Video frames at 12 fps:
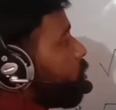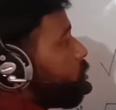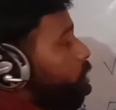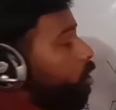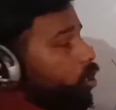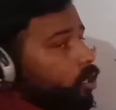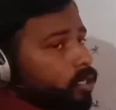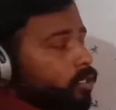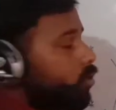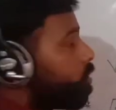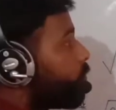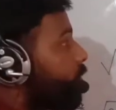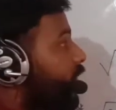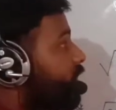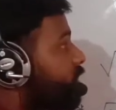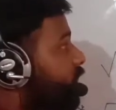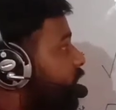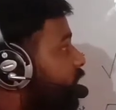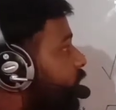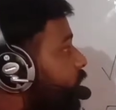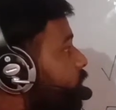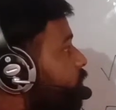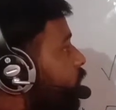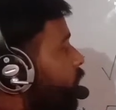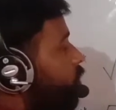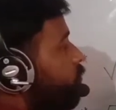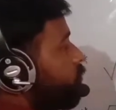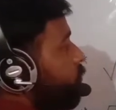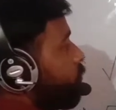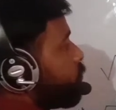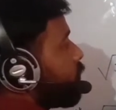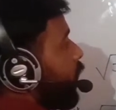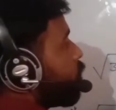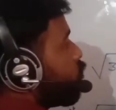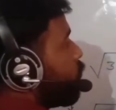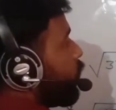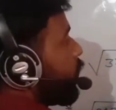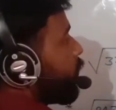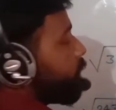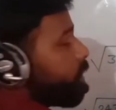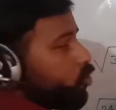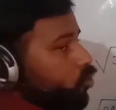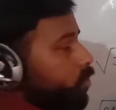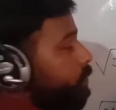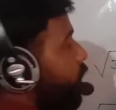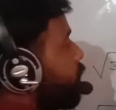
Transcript: तो मेरा आंसर नहीं आएगा अगर हम चार सौ में घटाते तो भी मेरा